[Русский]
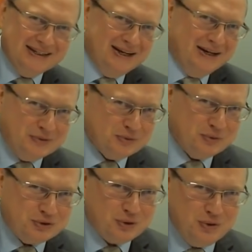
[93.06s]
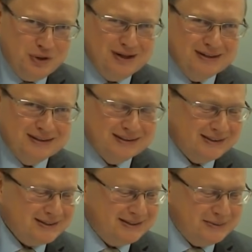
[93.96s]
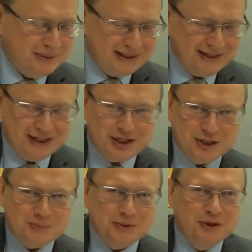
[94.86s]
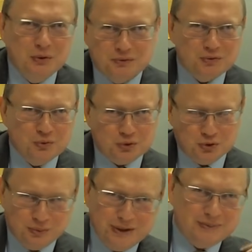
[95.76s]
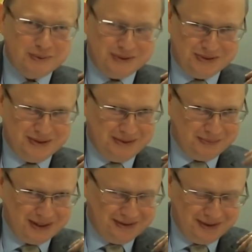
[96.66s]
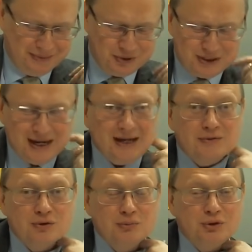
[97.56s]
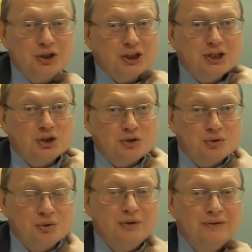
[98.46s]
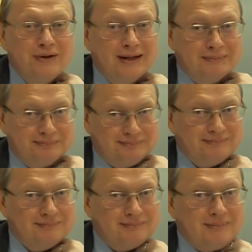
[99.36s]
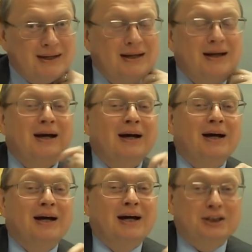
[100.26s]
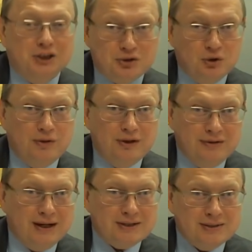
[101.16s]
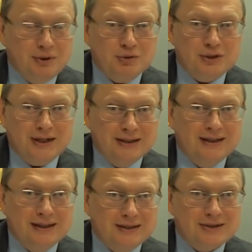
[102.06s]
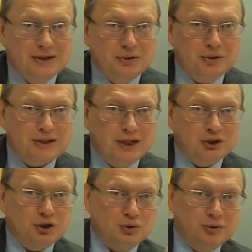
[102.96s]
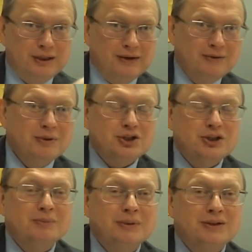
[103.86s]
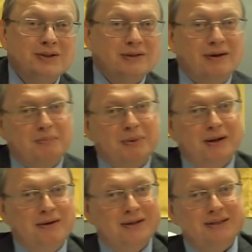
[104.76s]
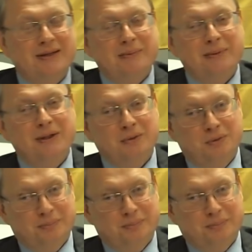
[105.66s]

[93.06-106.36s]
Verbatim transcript: устроили, э, так сказать, бардак и сейчас подают в суд, чтобы их признали правильно. То есть реально все будет решаться 6 января. 6 января соберется Конгресс, который скажет, что да, выборщики проголосовали правильно, ставим галку